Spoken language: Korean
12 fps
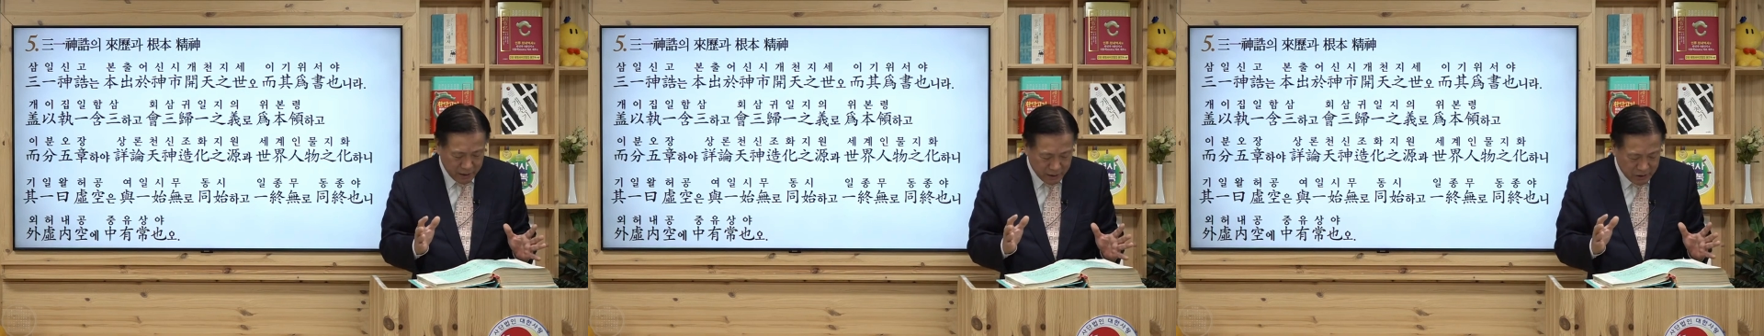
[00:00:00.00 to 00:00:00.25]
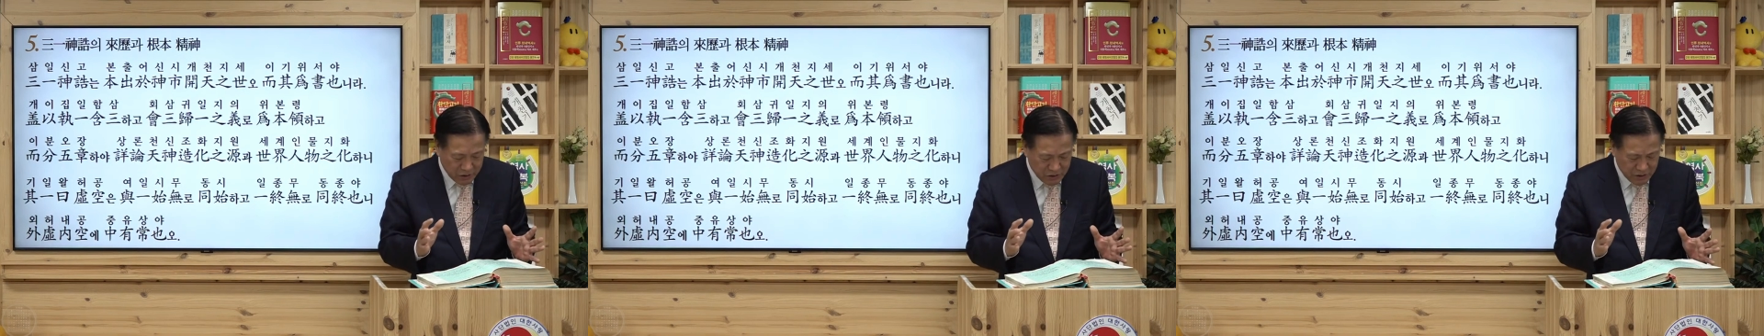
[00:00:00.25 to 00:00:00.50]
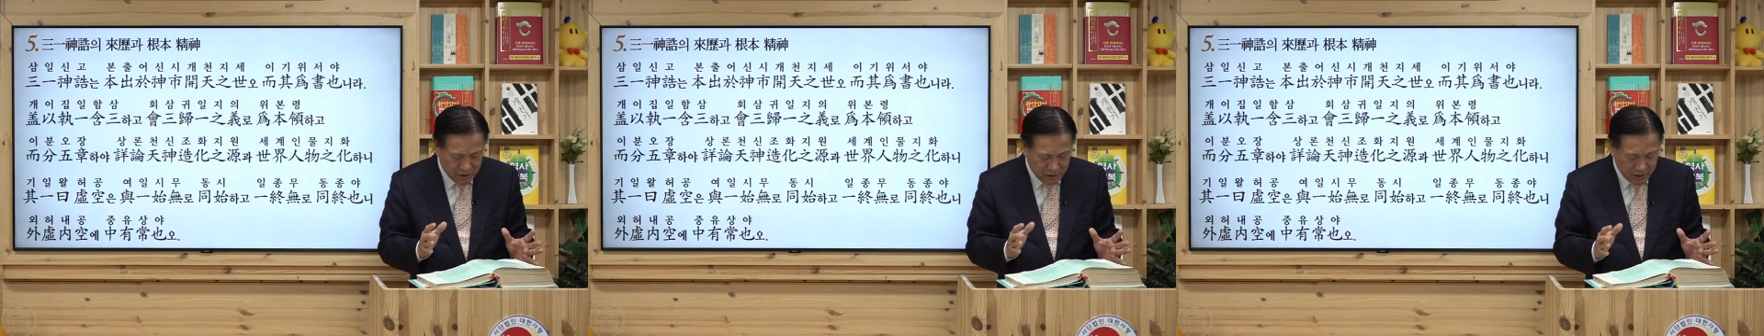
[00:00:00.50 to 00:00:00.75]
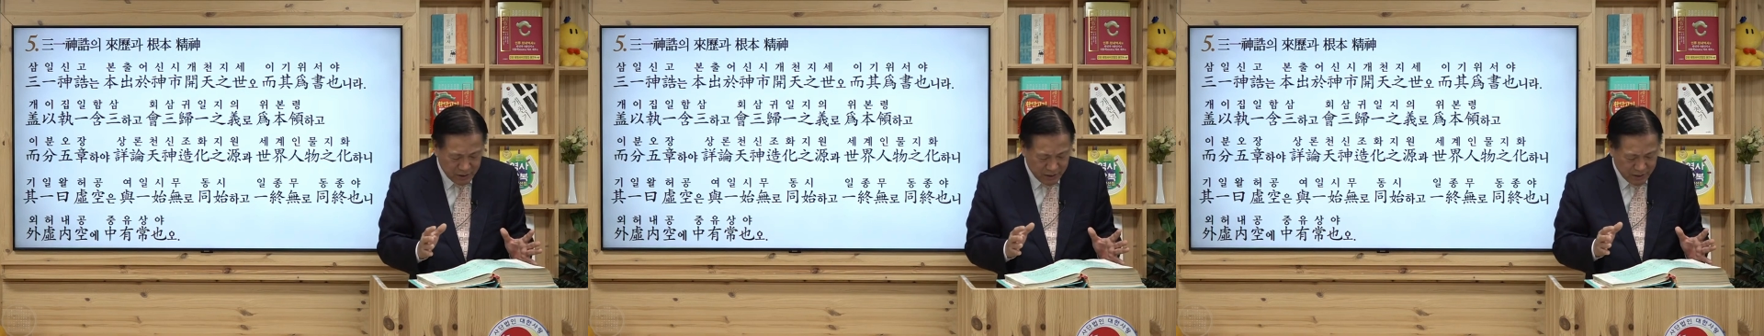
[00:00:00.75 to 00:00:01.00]

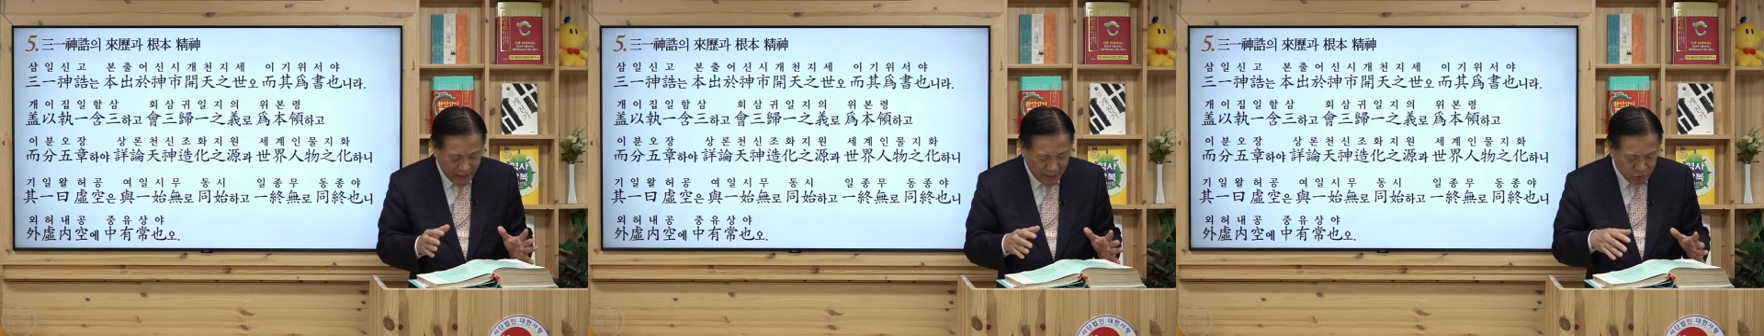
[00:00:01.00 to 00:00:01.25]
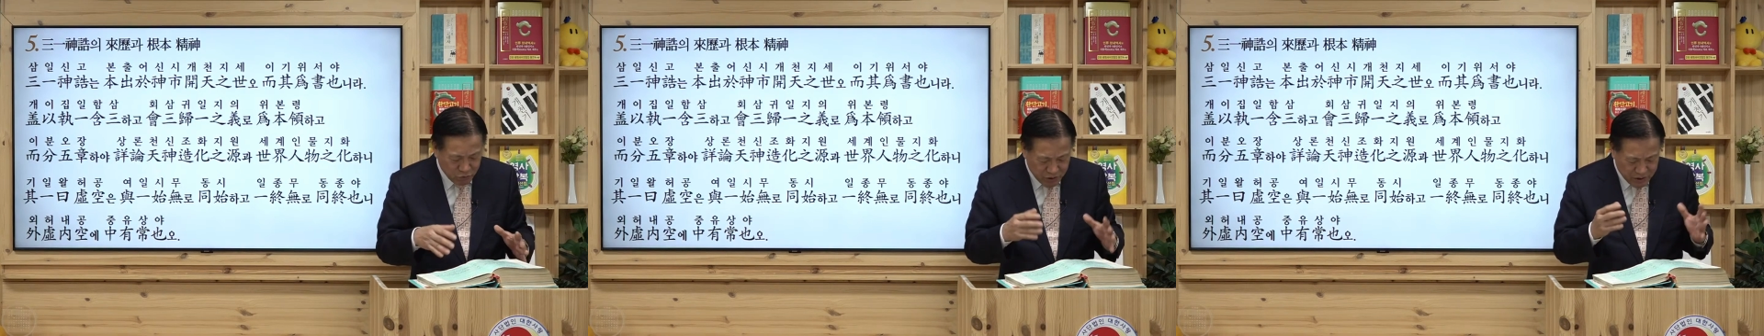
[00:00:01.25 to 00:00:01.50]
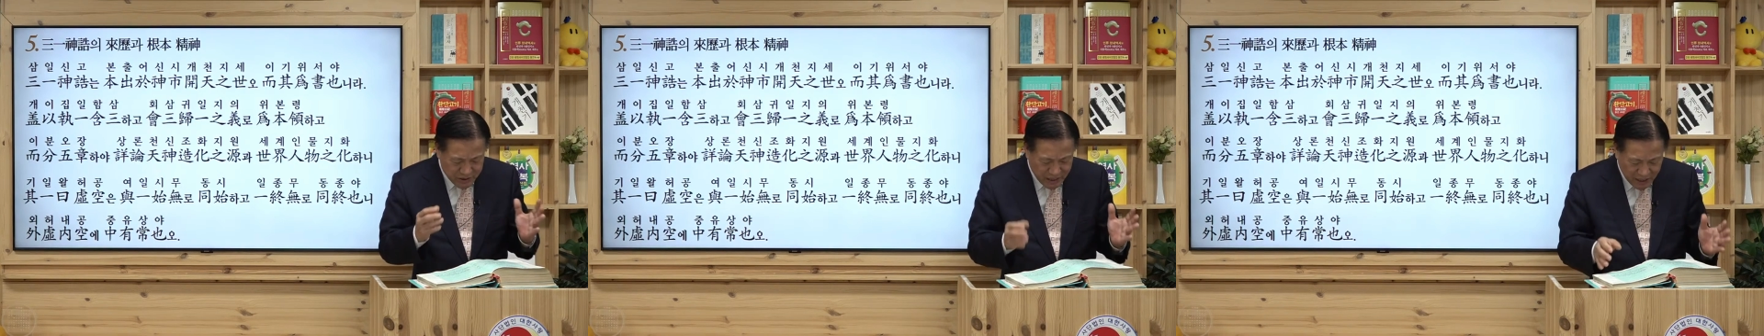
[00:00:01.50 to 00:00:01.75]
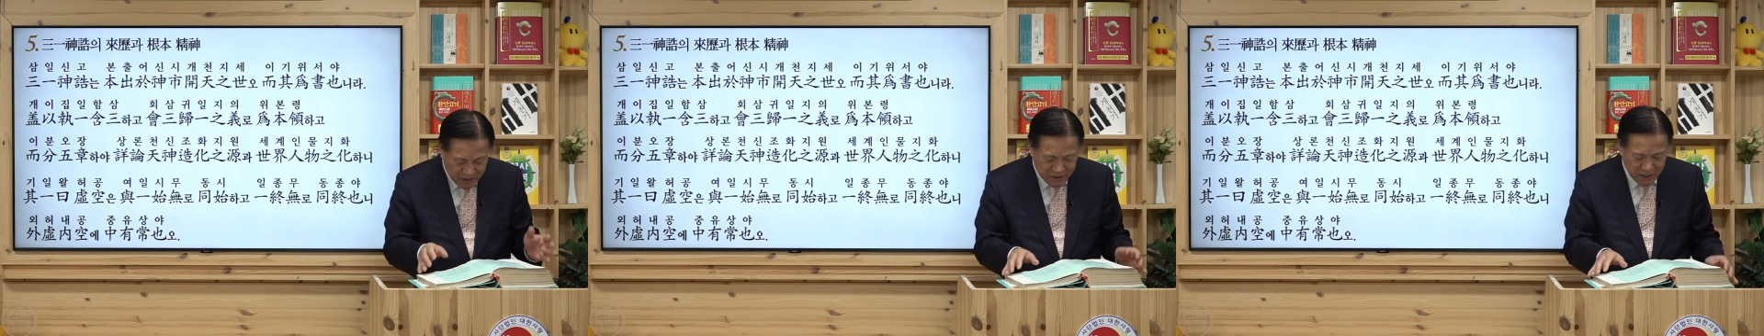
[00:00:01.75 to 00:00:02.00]
그것을 아주
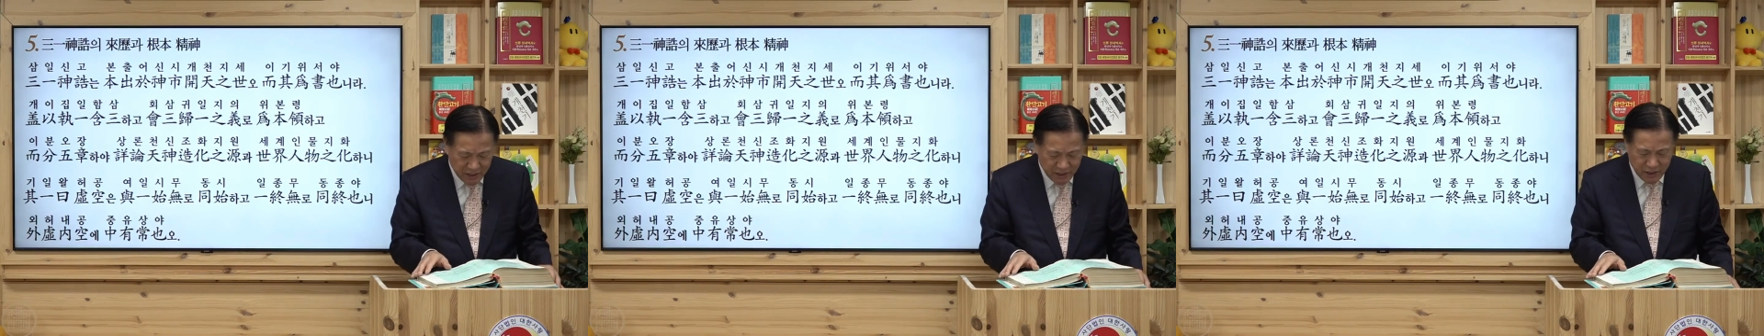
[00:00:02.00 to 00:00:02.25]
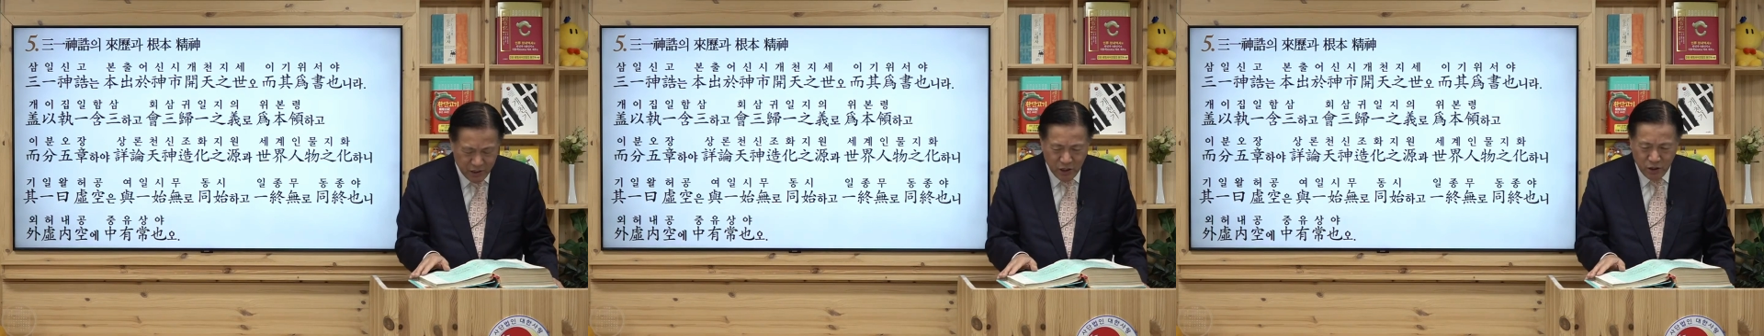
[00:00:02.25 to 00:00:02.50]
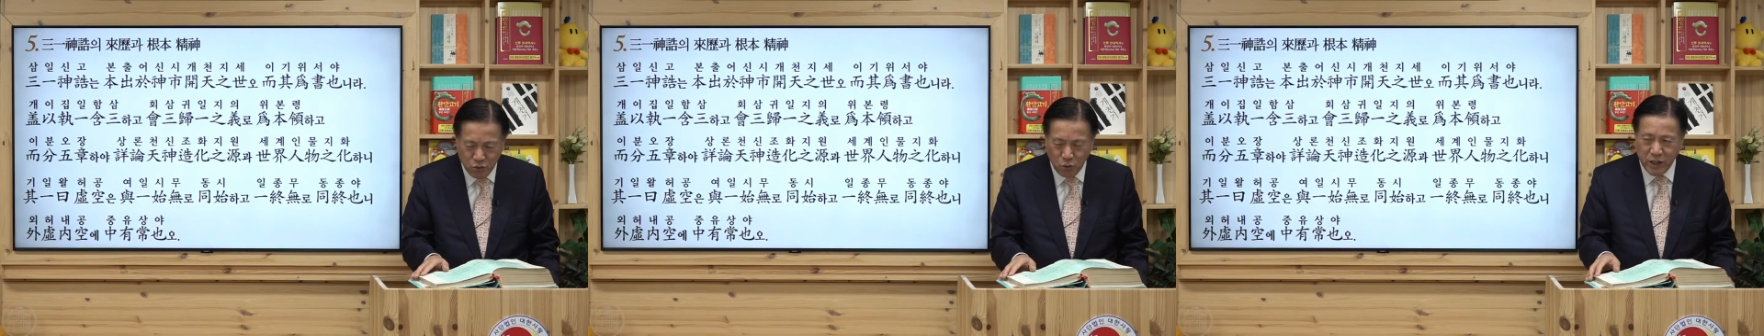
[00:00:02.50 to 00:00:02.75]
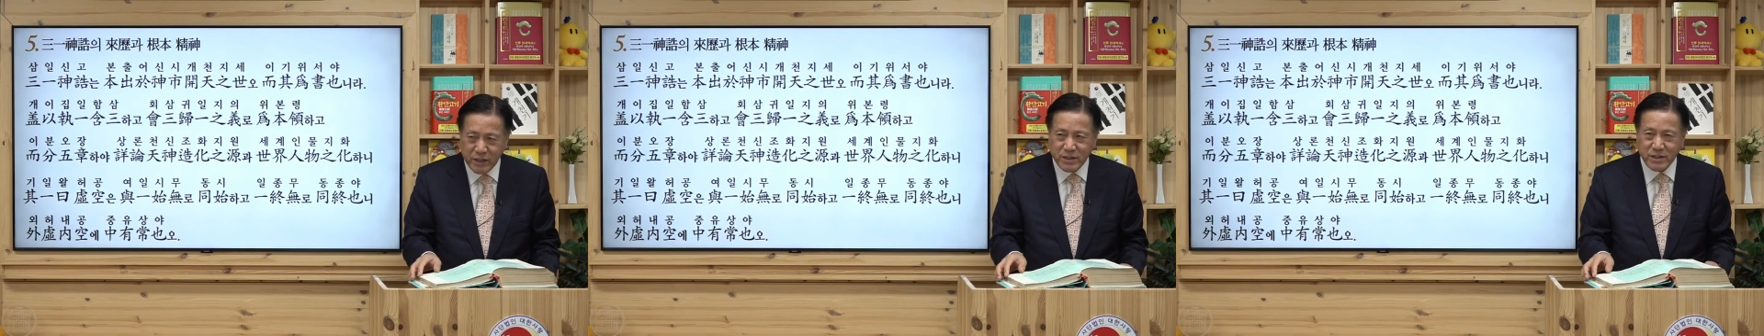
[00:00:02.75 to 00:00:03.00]
상세히
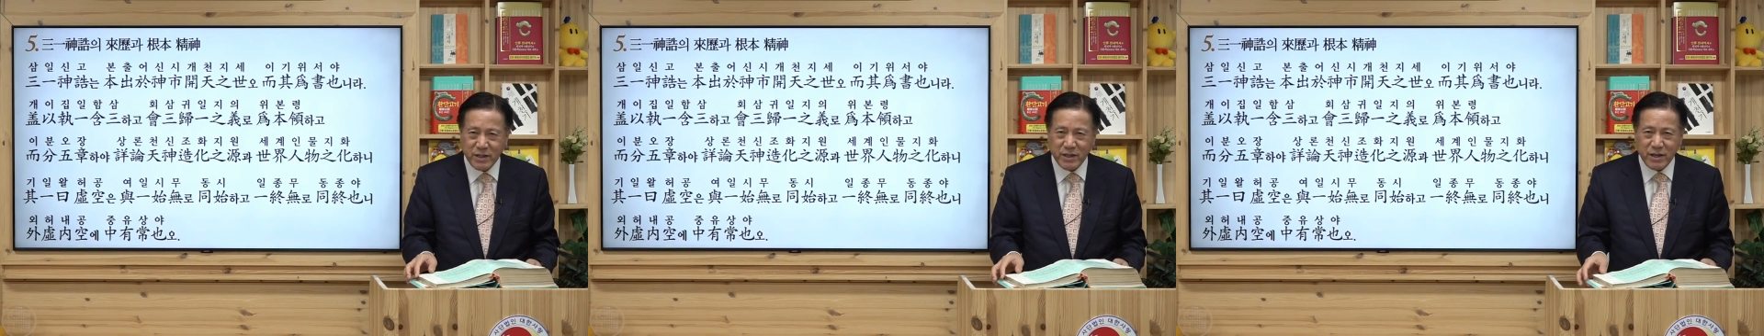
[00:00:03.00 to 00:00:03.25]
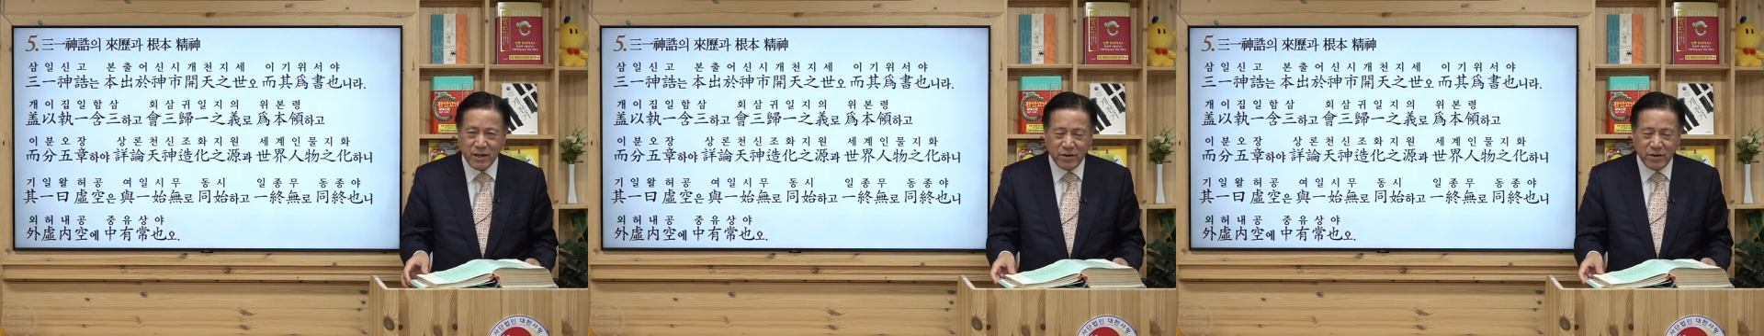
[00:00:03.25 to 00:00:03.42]
논했으니